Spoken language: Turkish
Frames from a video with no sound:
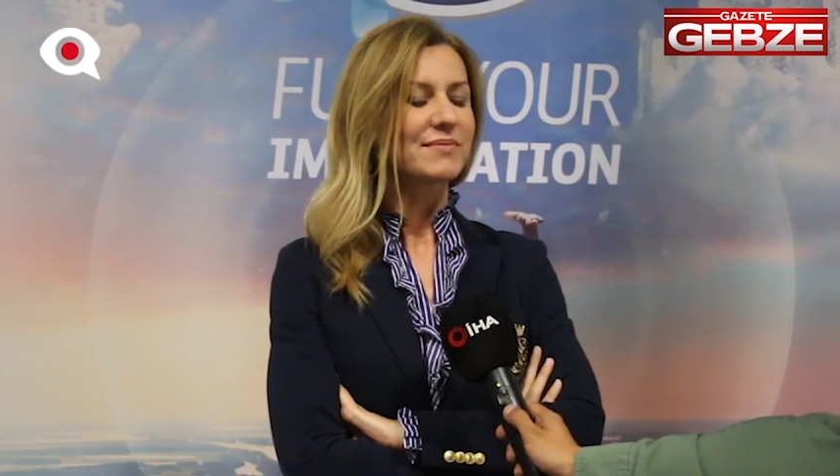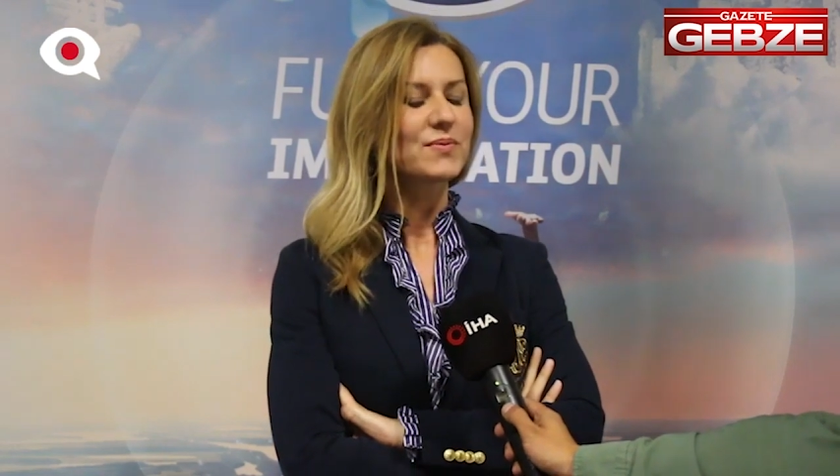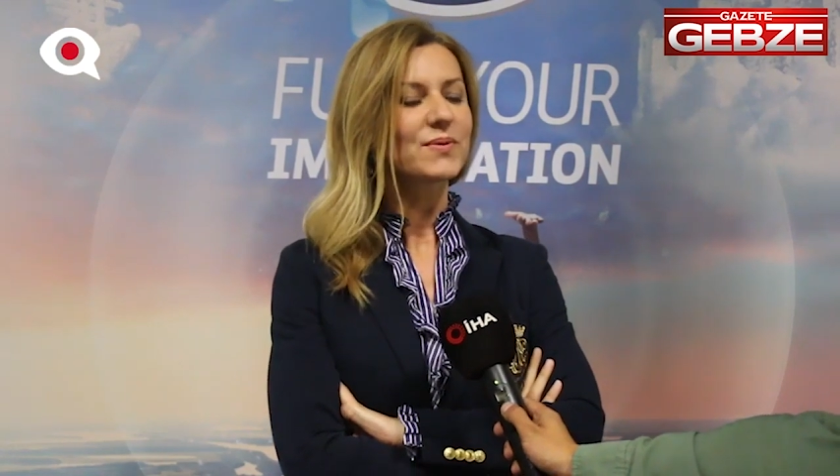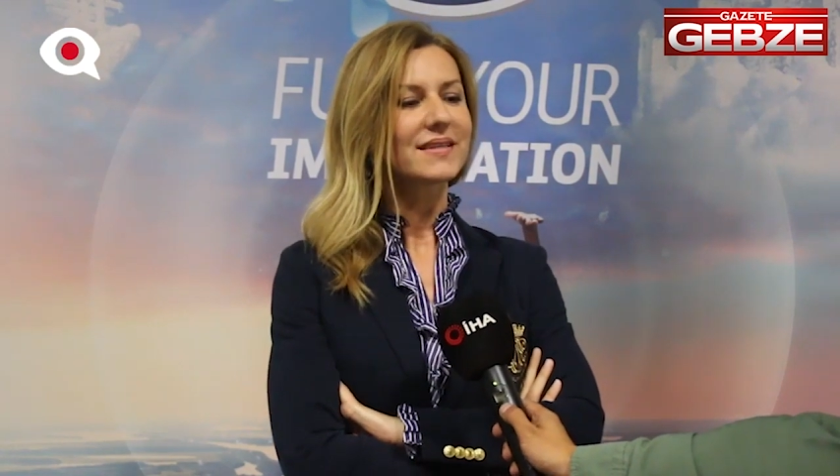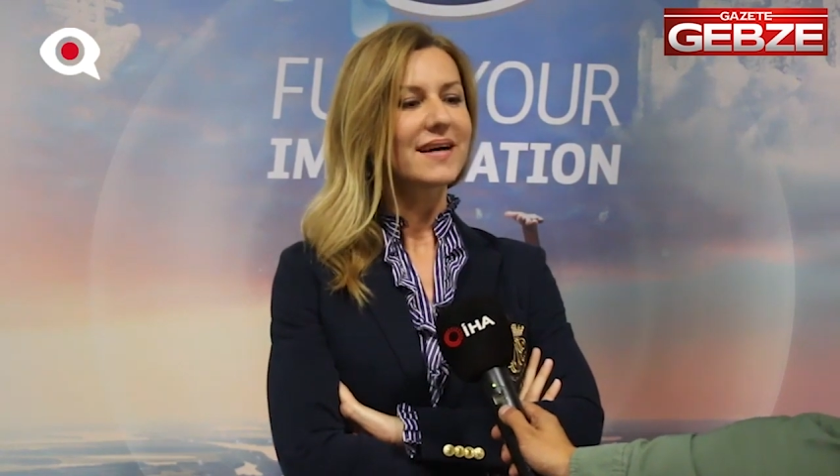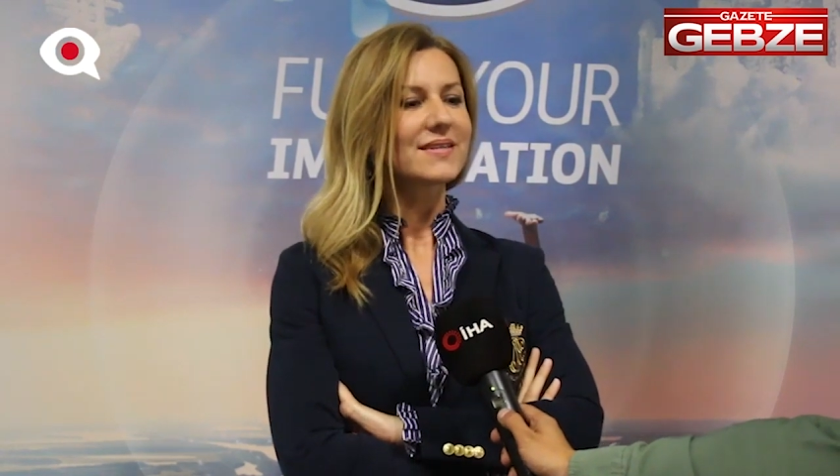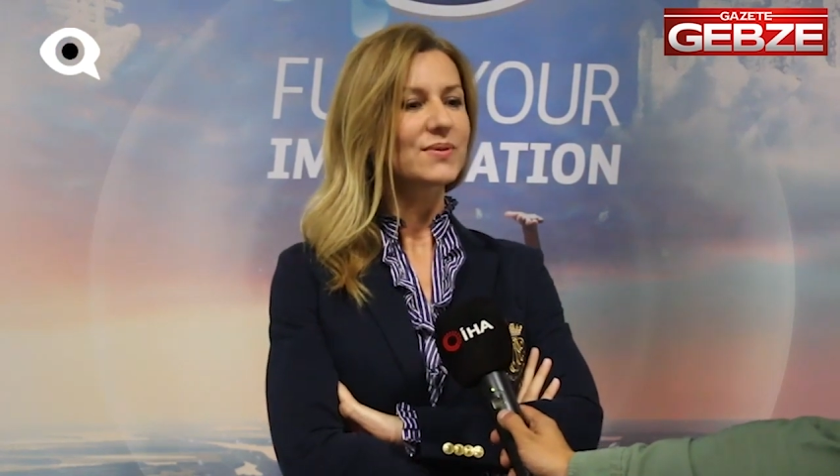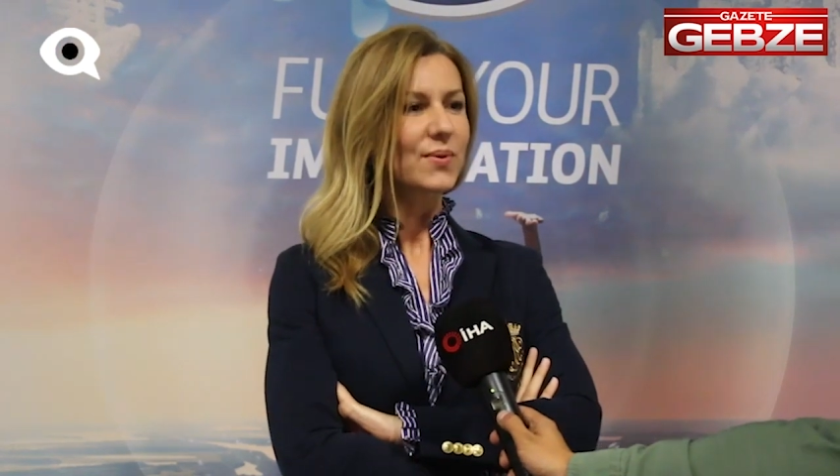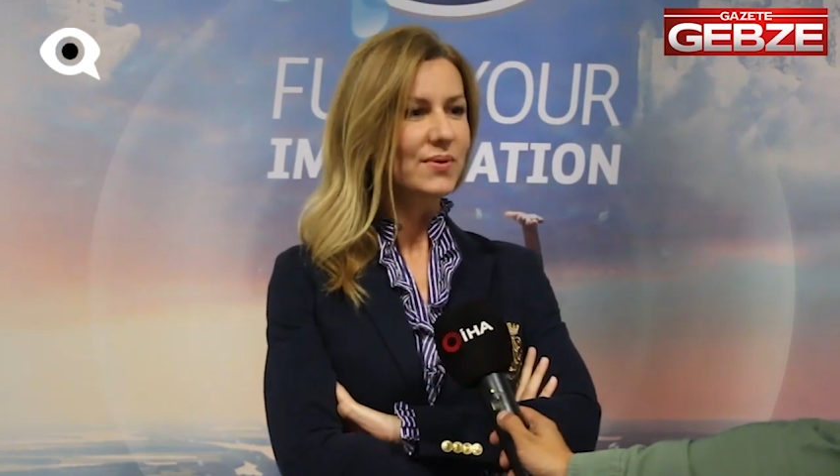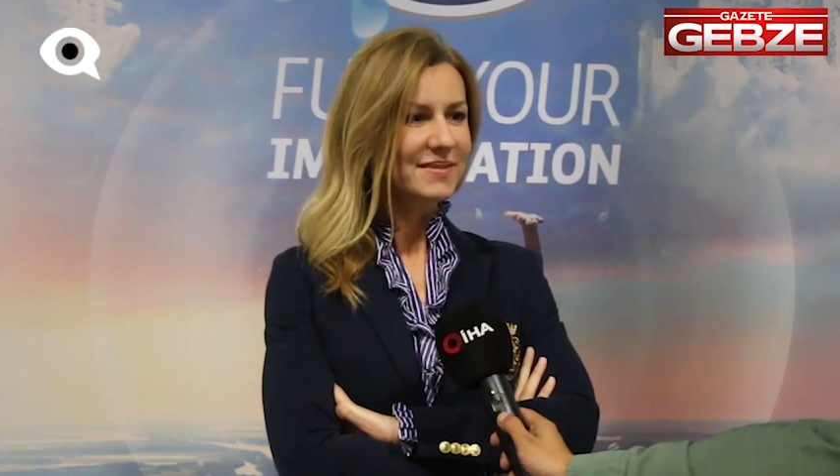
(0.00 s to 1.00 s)
Biz bu kadar
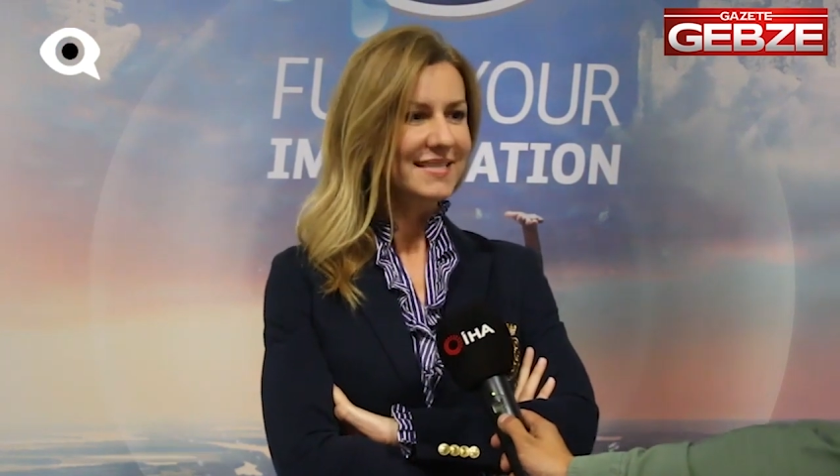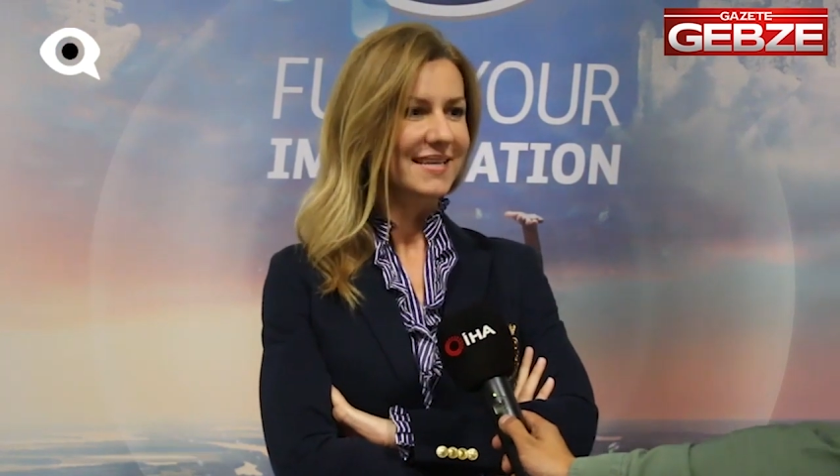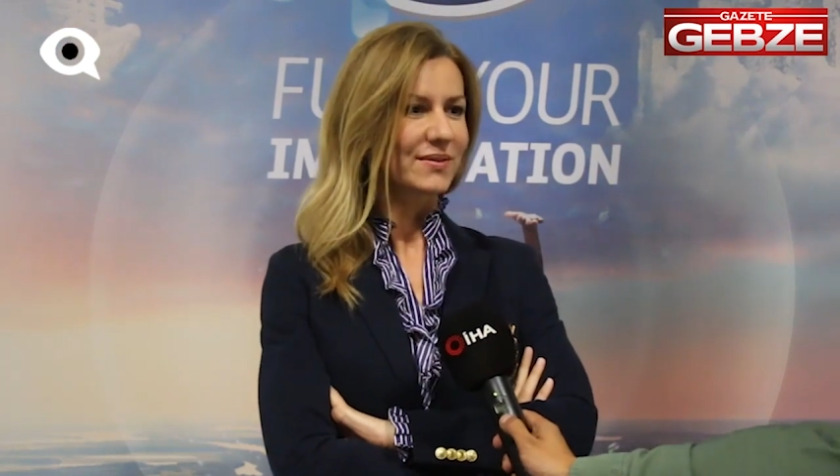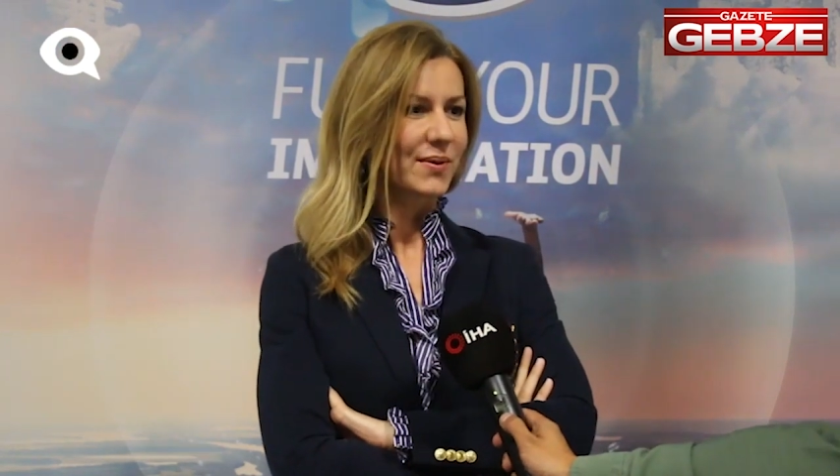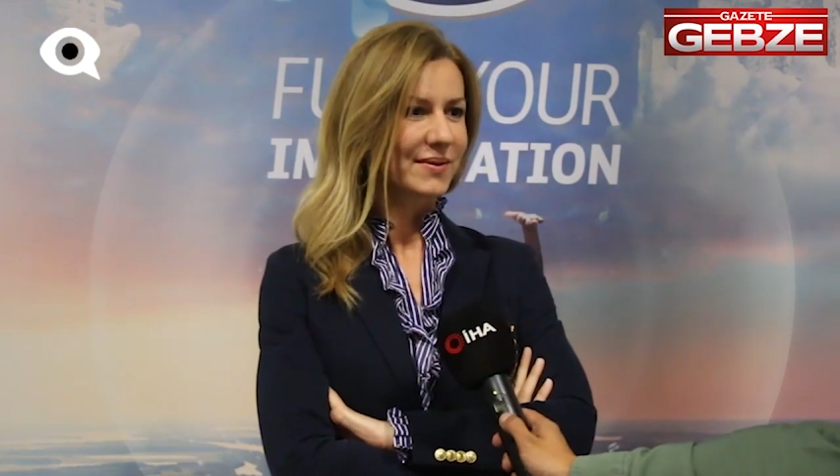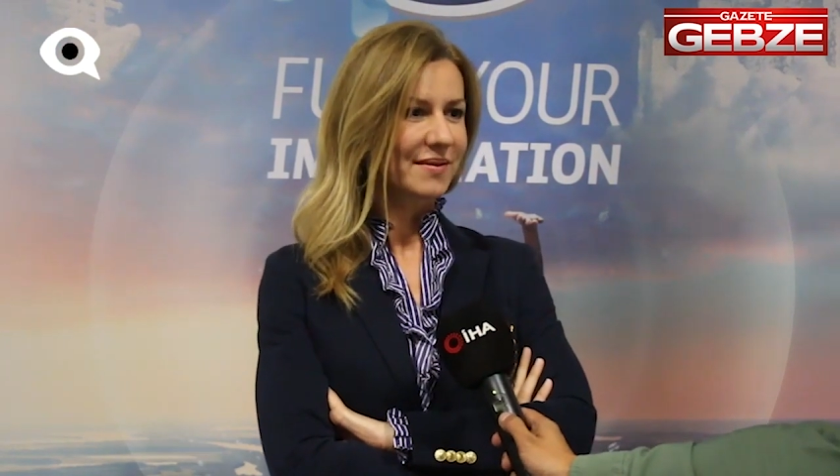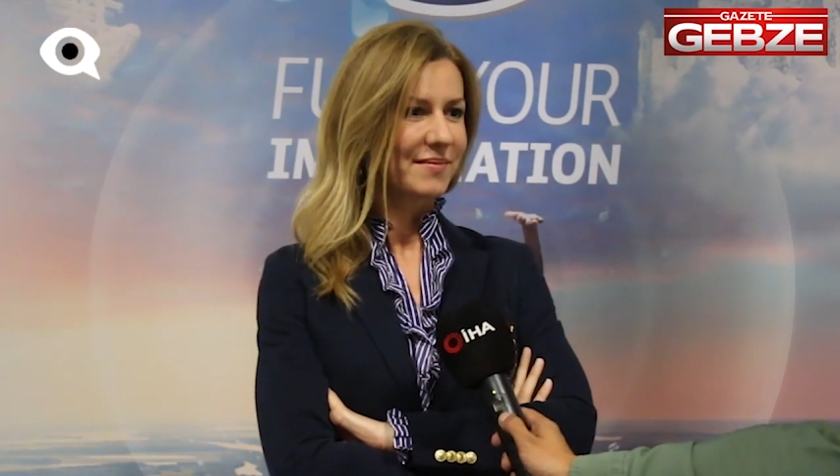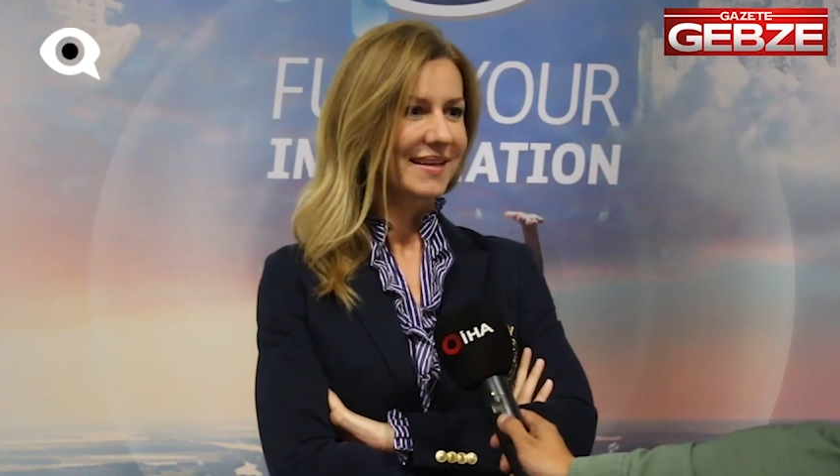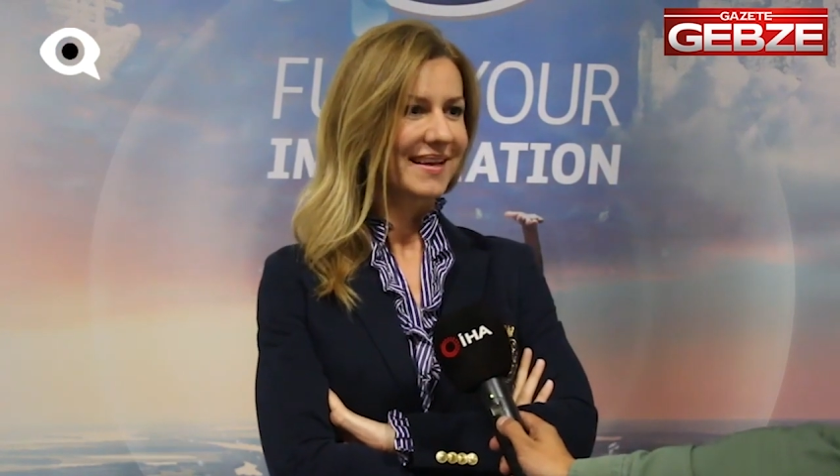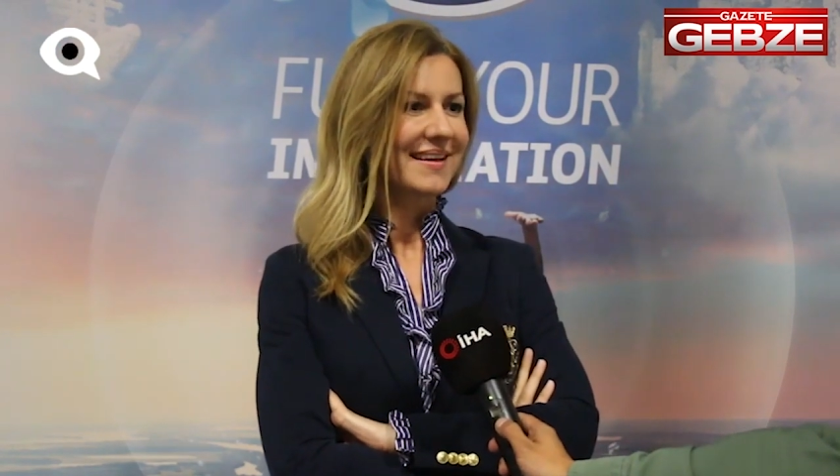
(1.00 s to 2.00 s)
zorlu bir
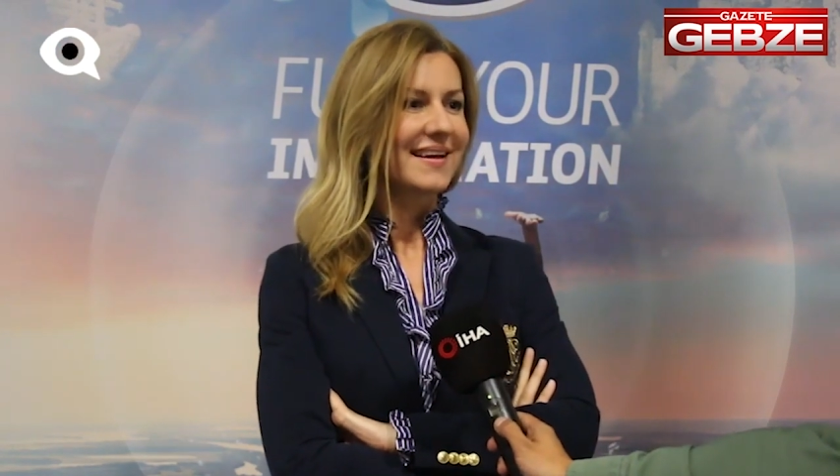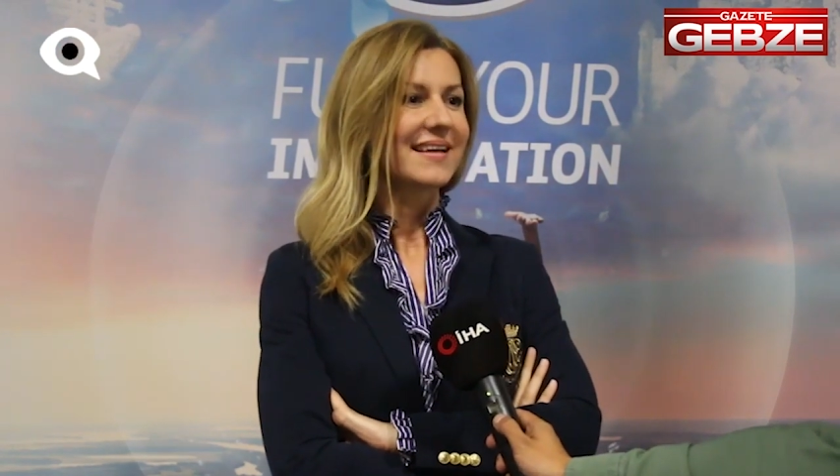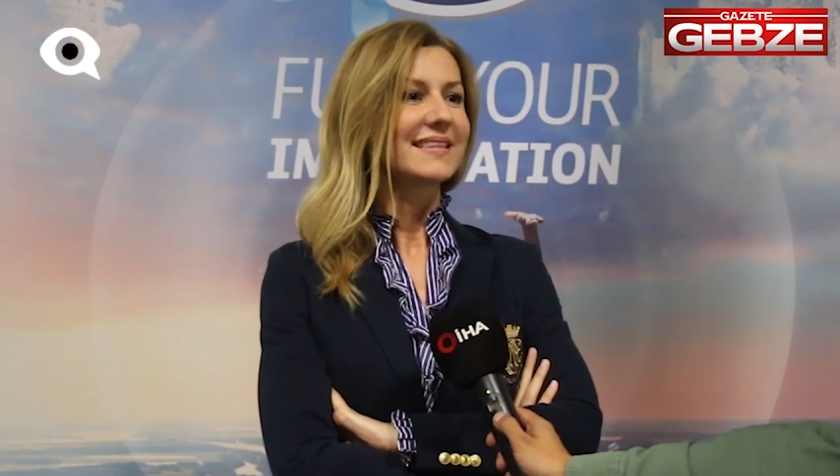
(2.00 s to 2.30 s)
sektörde bile